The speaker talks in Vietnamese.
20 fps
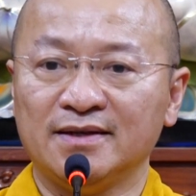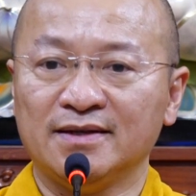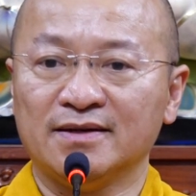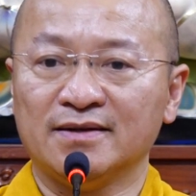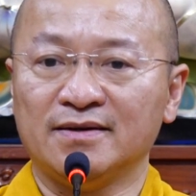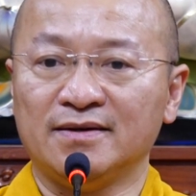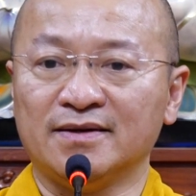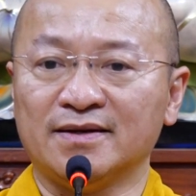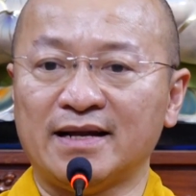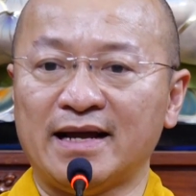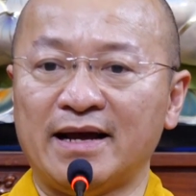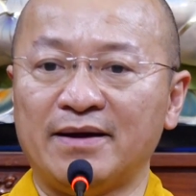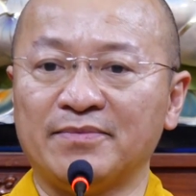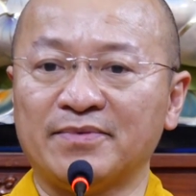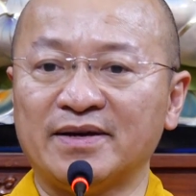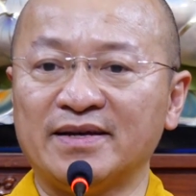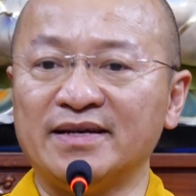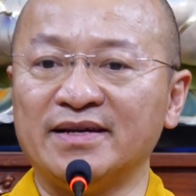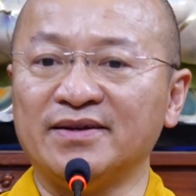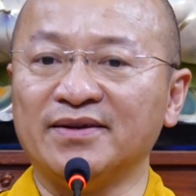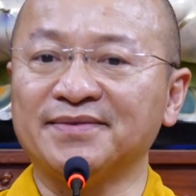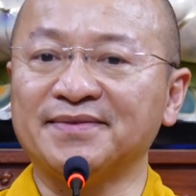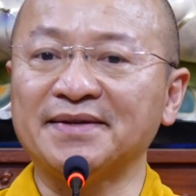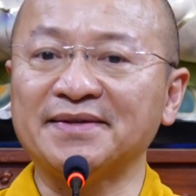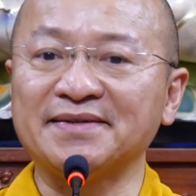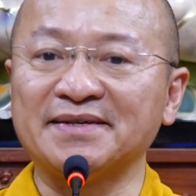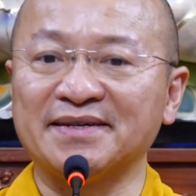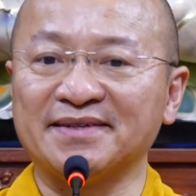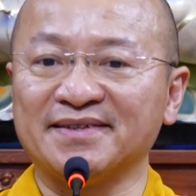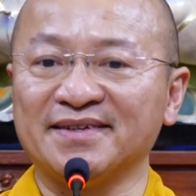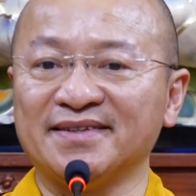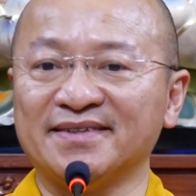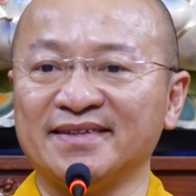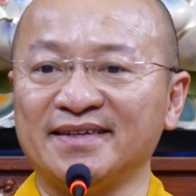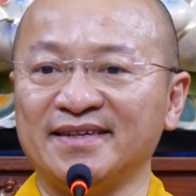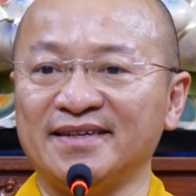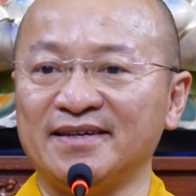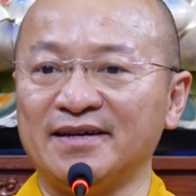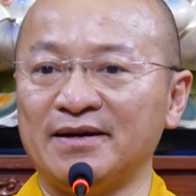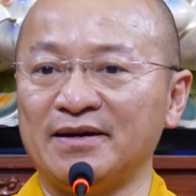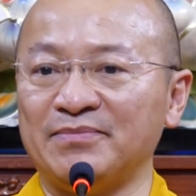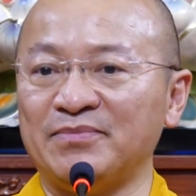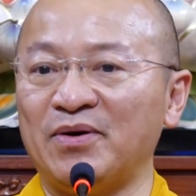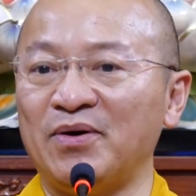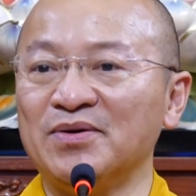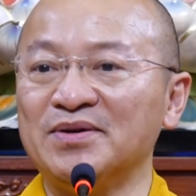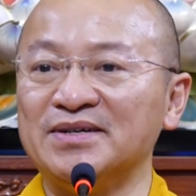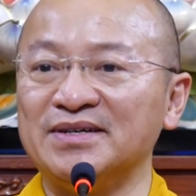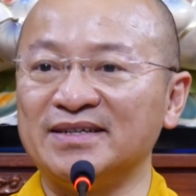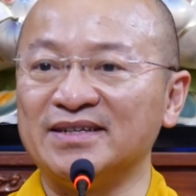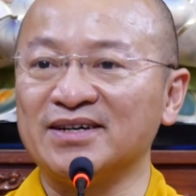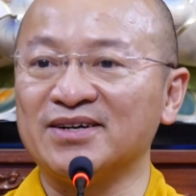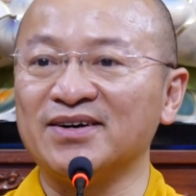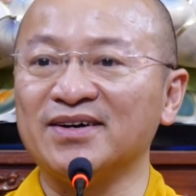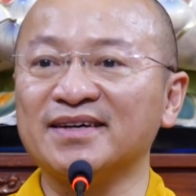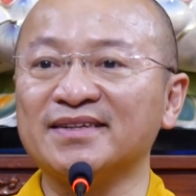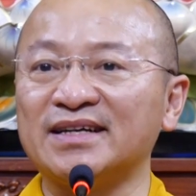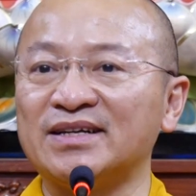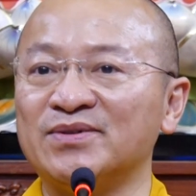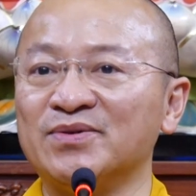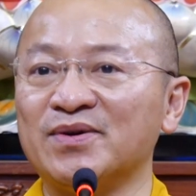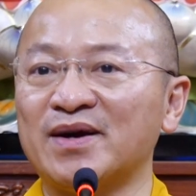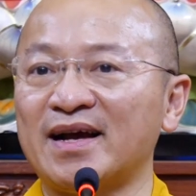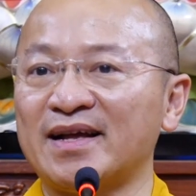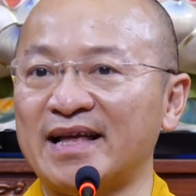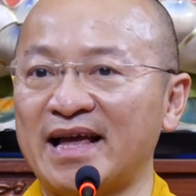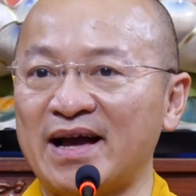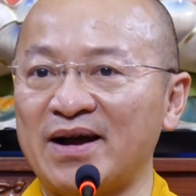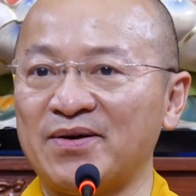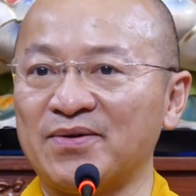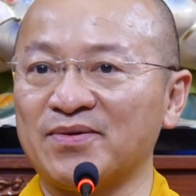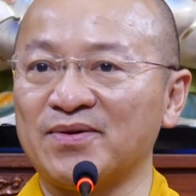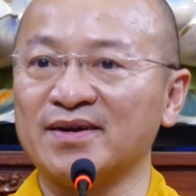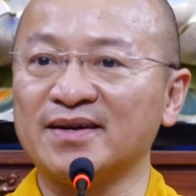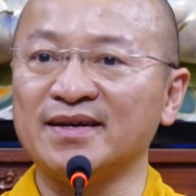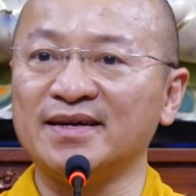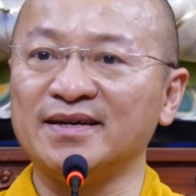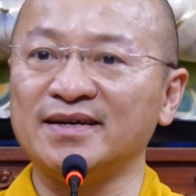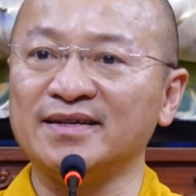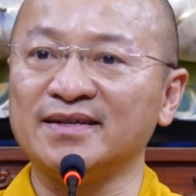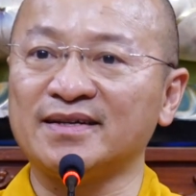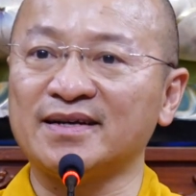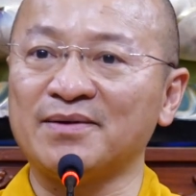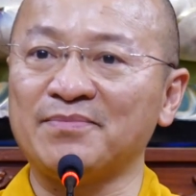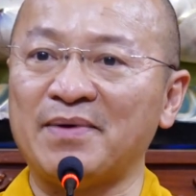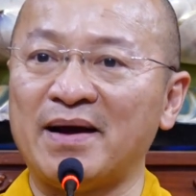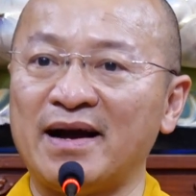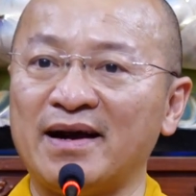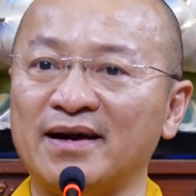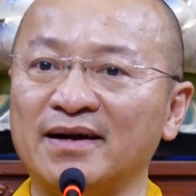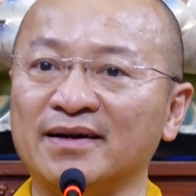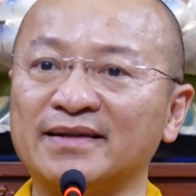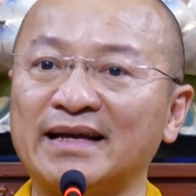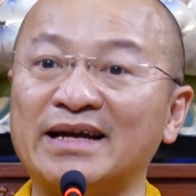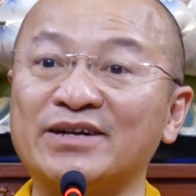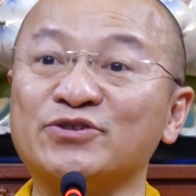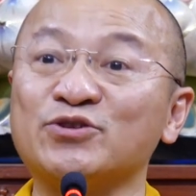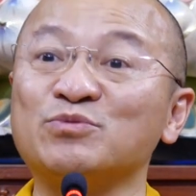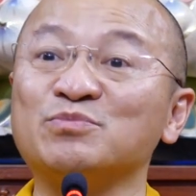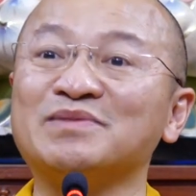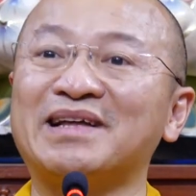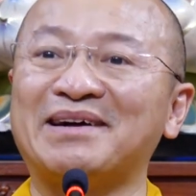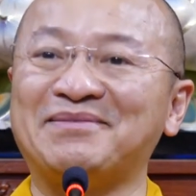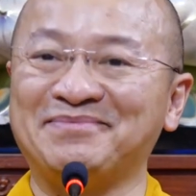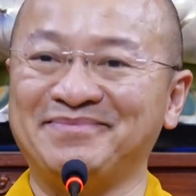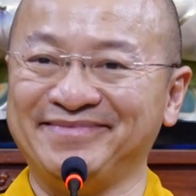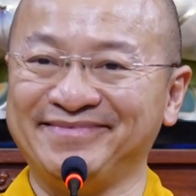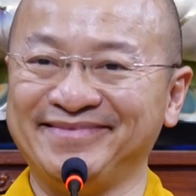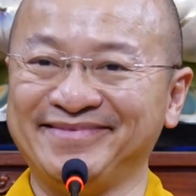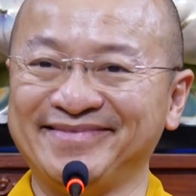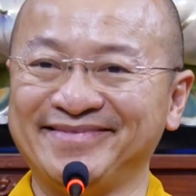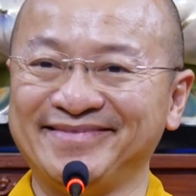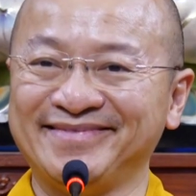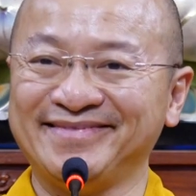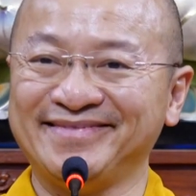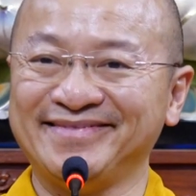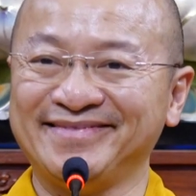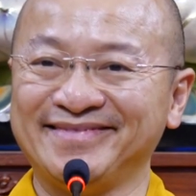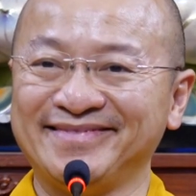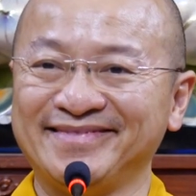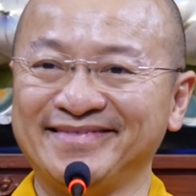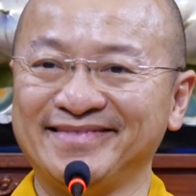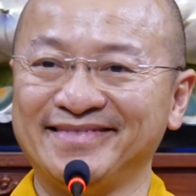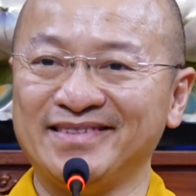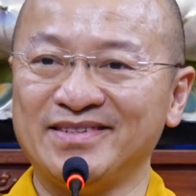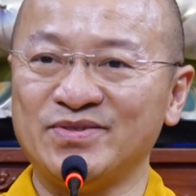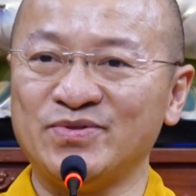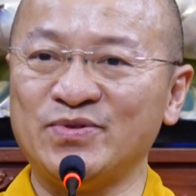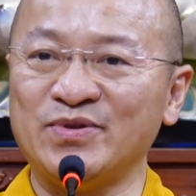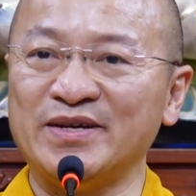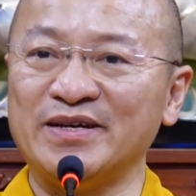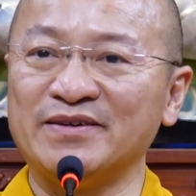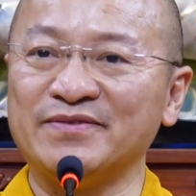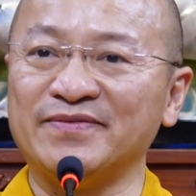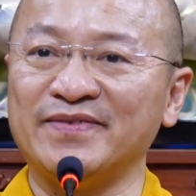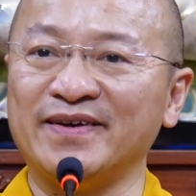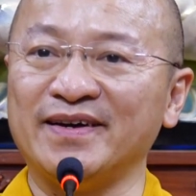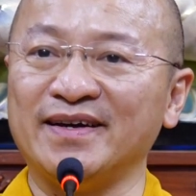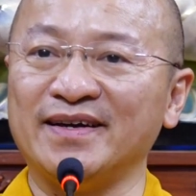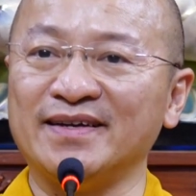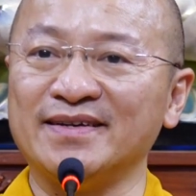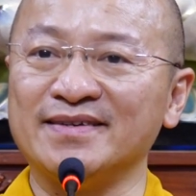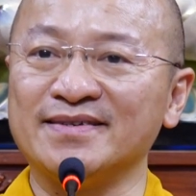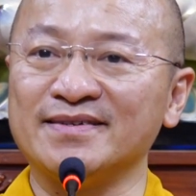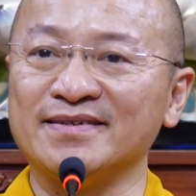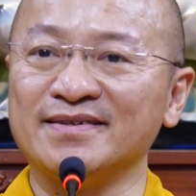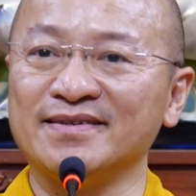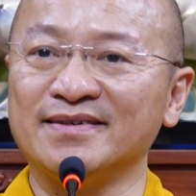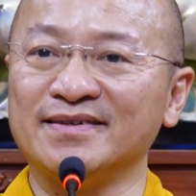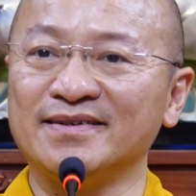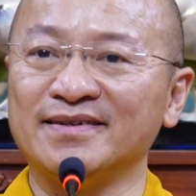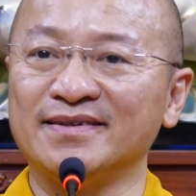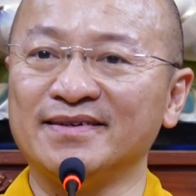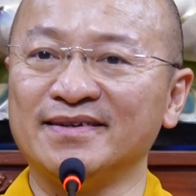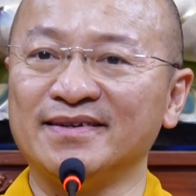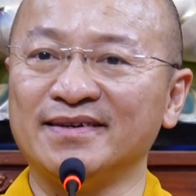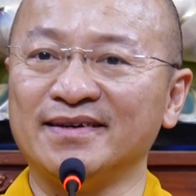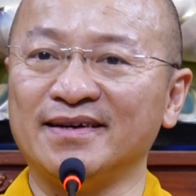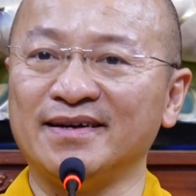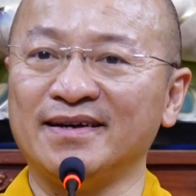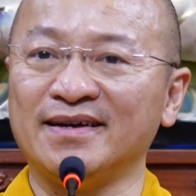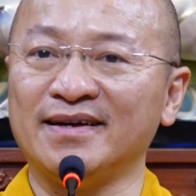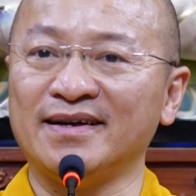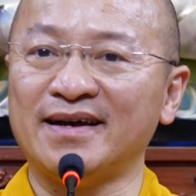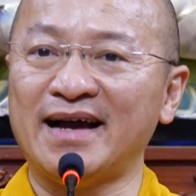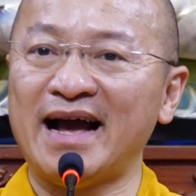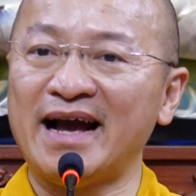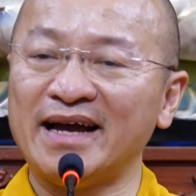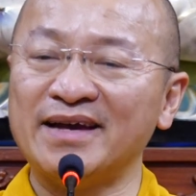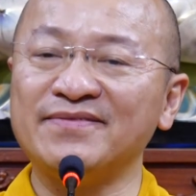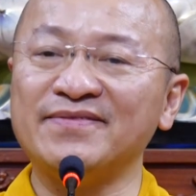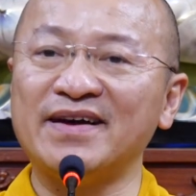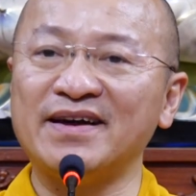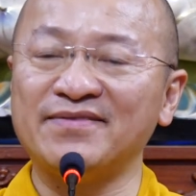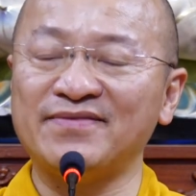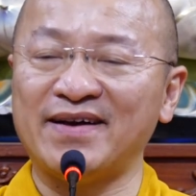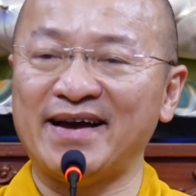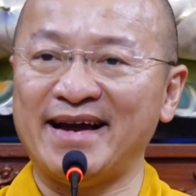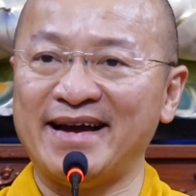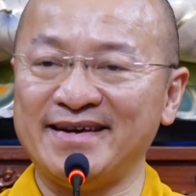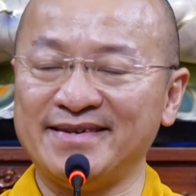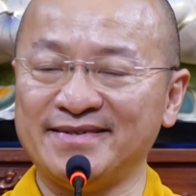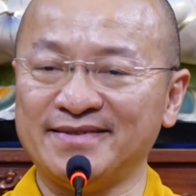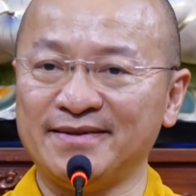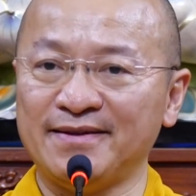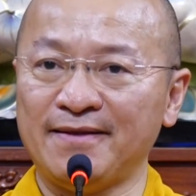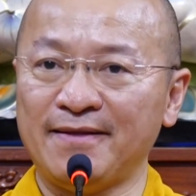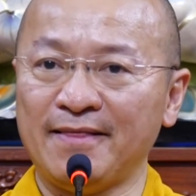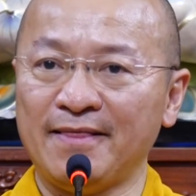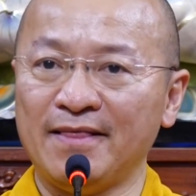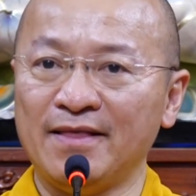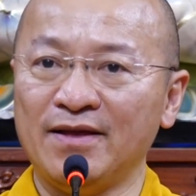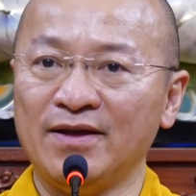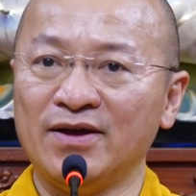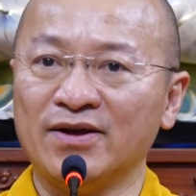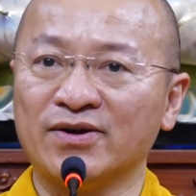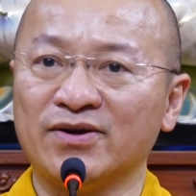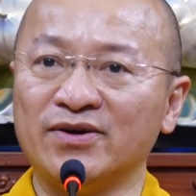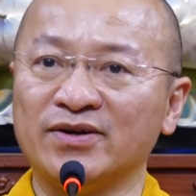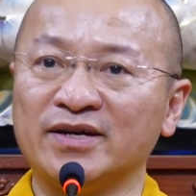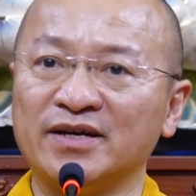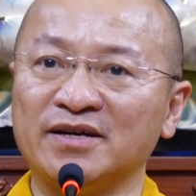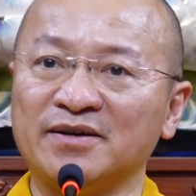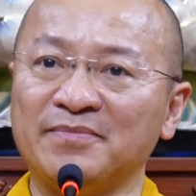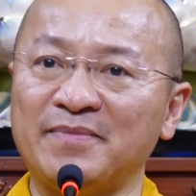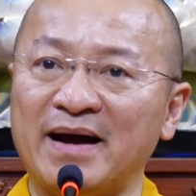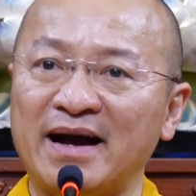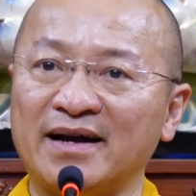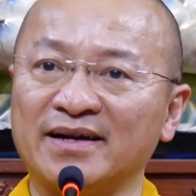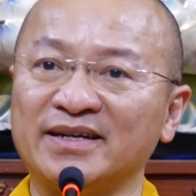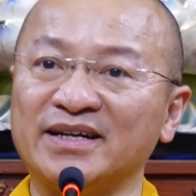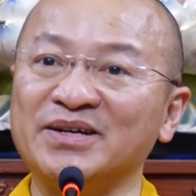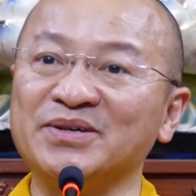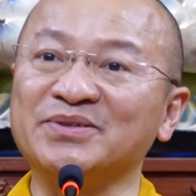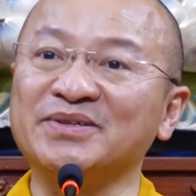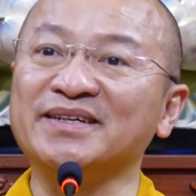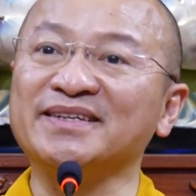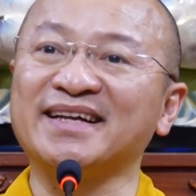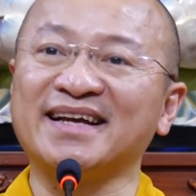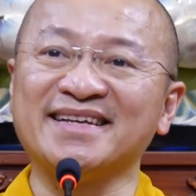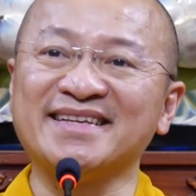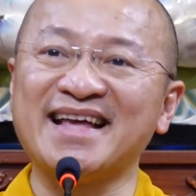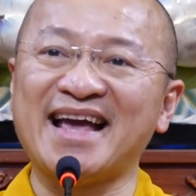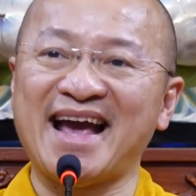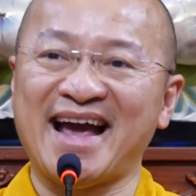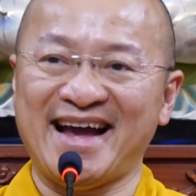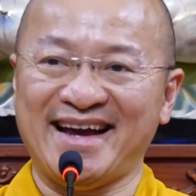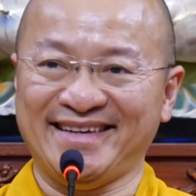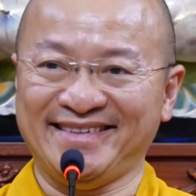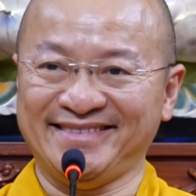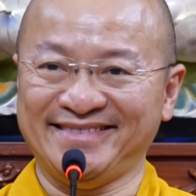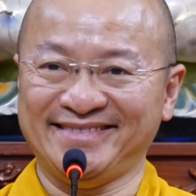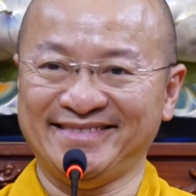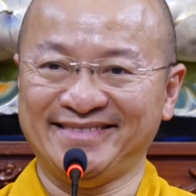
Còn làm cái gì đó tích cực đó, thì mỗi người nó có cái tình huống khác nhau. Có khi các bạn ở tại trung tâm chuyên về HIV và S, có khi các bạn điều trị tại nhà,